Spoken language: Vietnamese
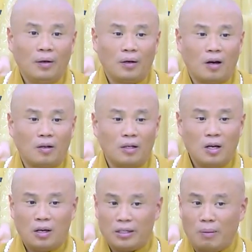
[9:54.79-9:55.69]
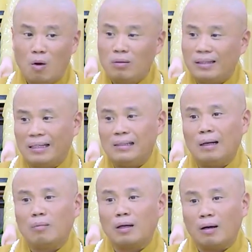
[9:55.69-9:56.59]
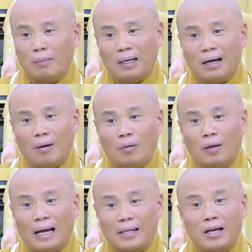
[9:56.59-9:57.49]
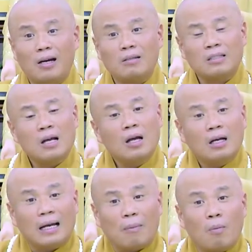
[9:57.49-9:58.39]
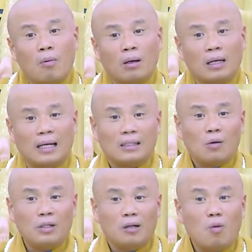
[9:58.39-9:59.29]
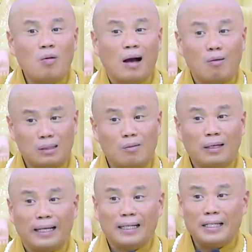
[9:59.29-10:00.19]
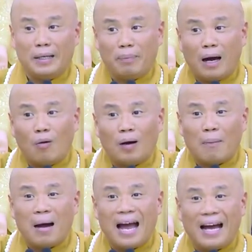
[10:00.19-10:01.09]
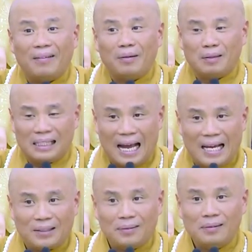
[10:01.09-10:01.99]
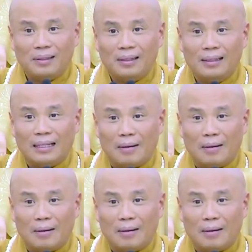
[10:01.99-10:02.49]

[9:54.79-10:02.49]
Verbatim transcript: Rồi bây giờ 4 chữ xong rồi, bắt đầu là nhớ là 6 chữ 4 câu xong nha. Cái nhịp đầu là 3 đúng không? Xá xuống rồi đứng